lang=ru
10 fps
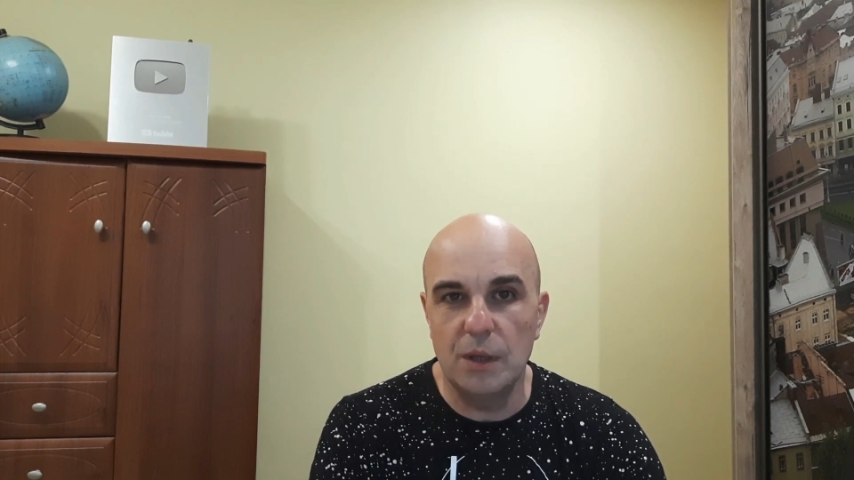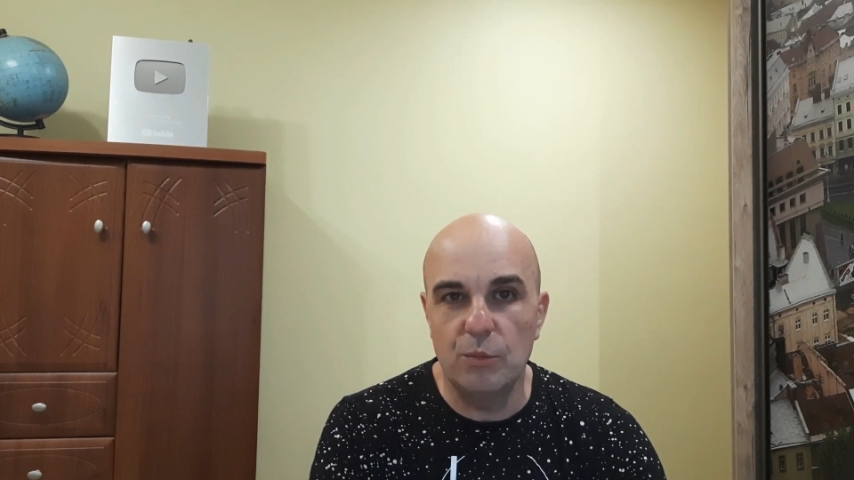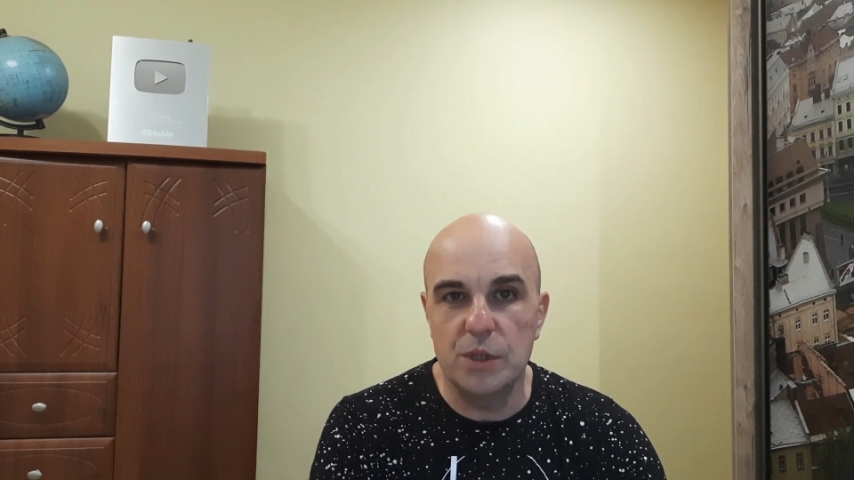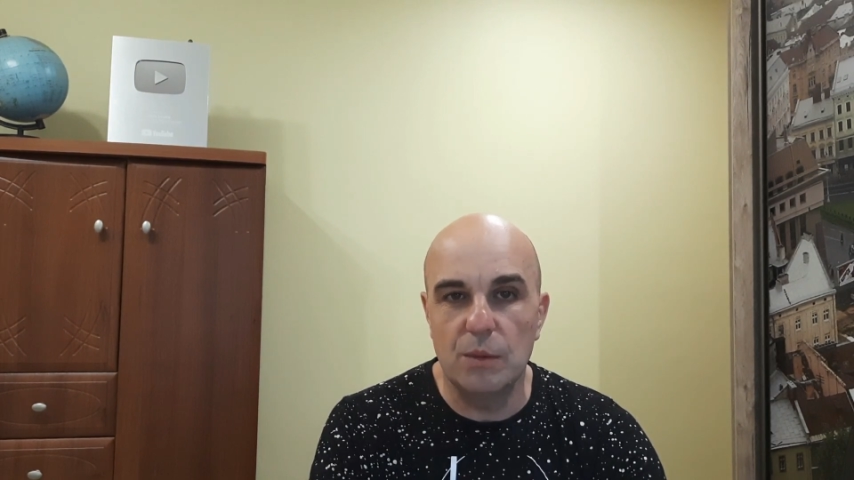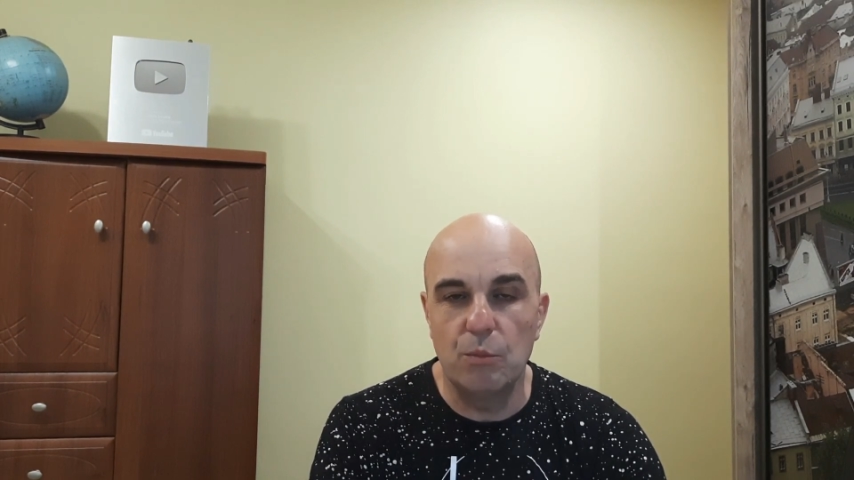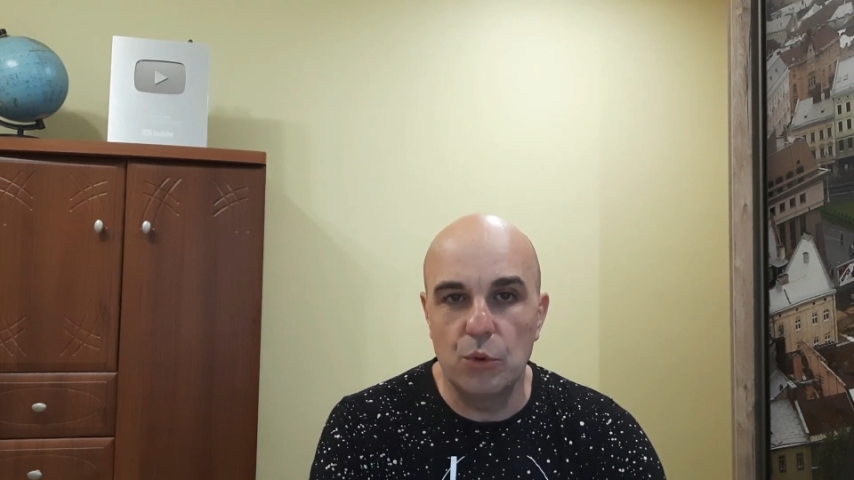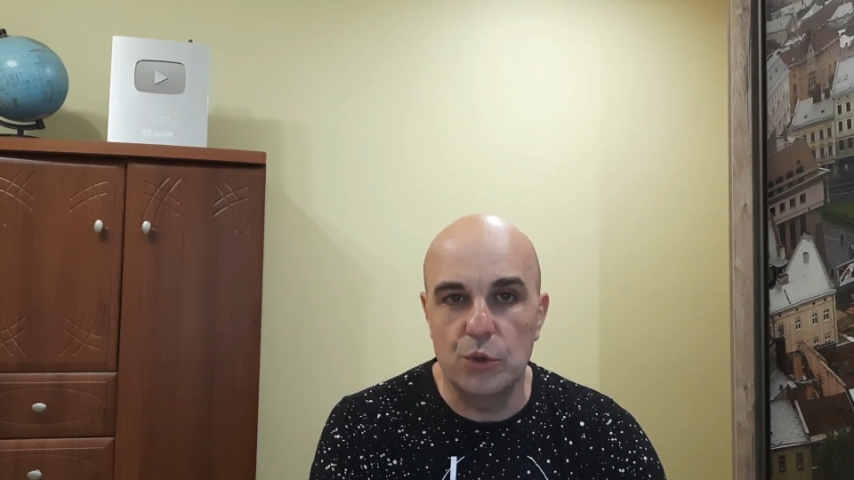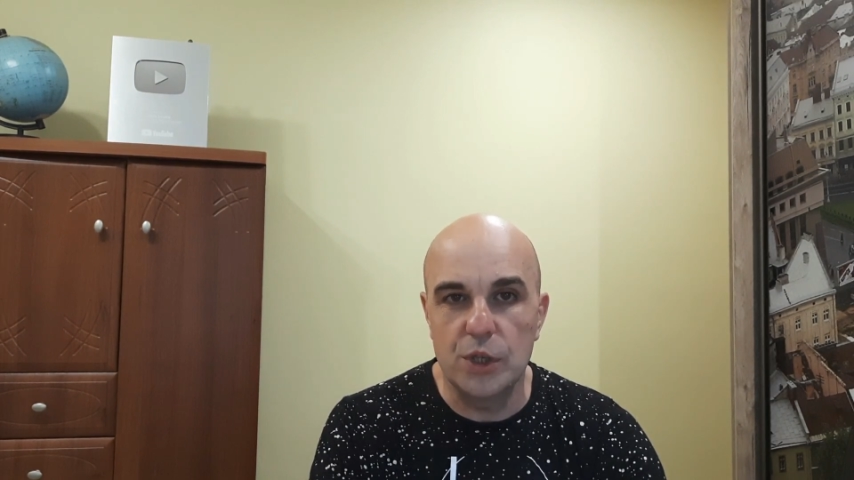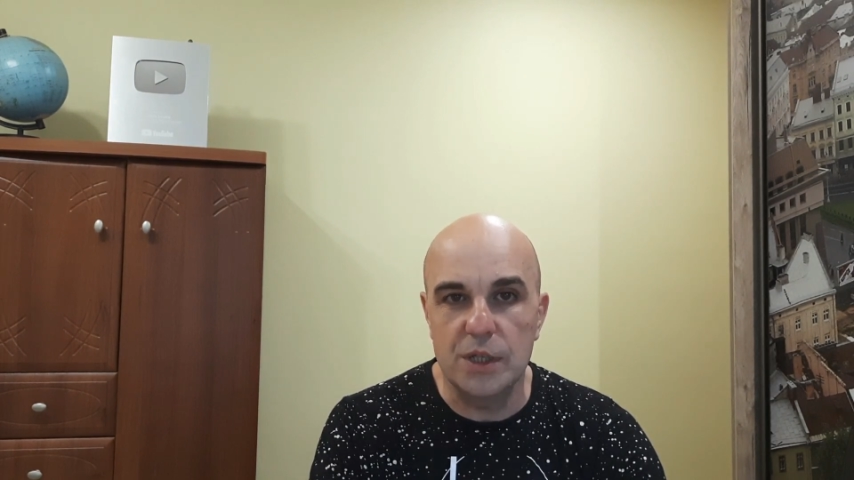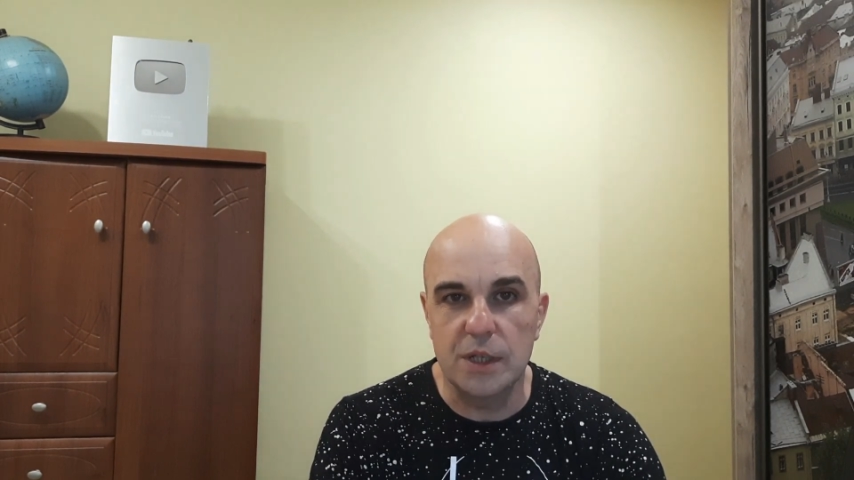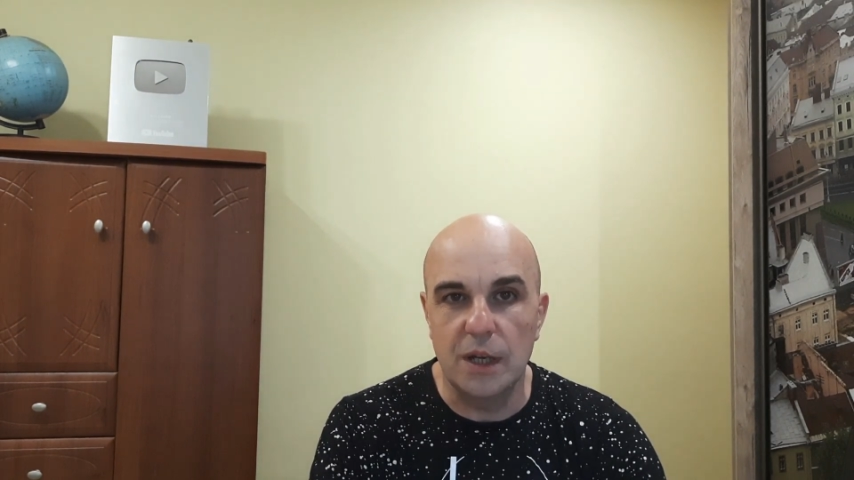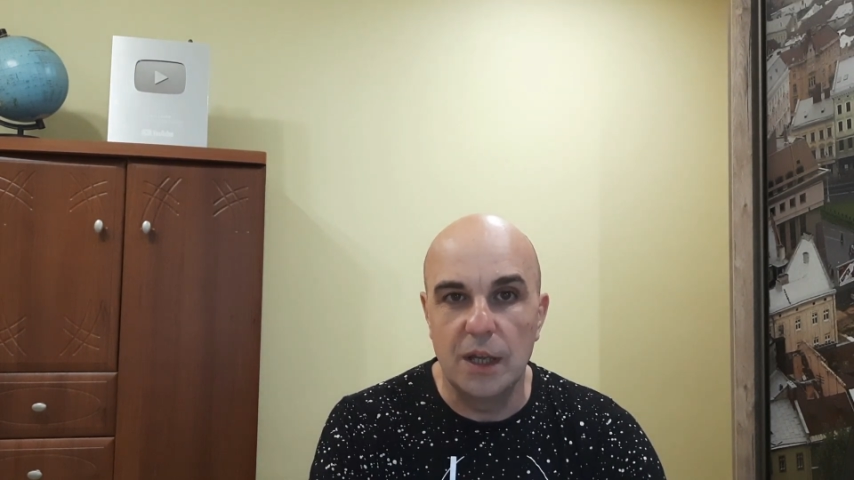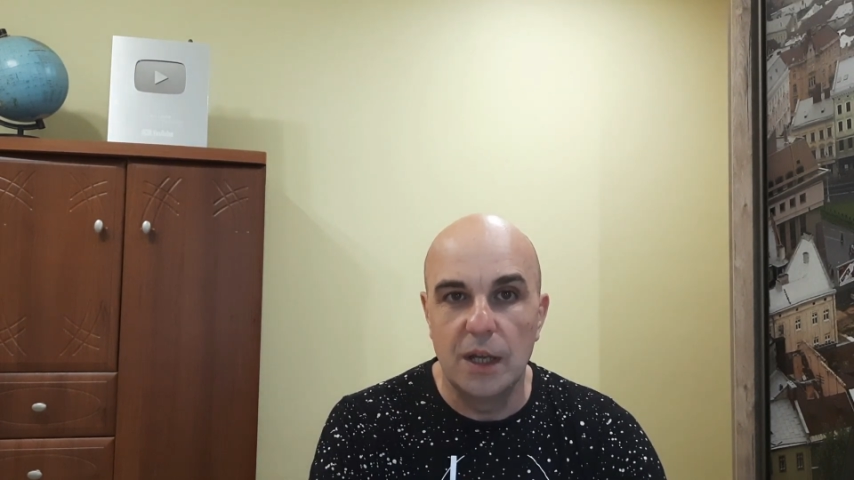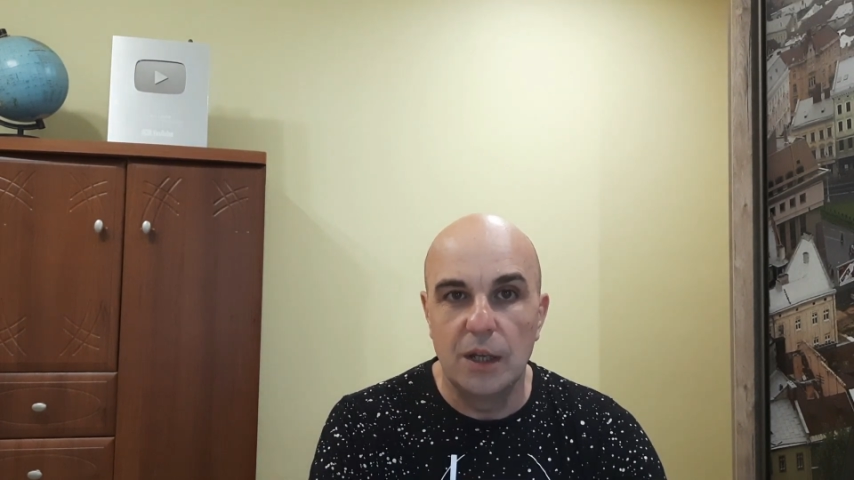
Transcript: допустим, полчаса,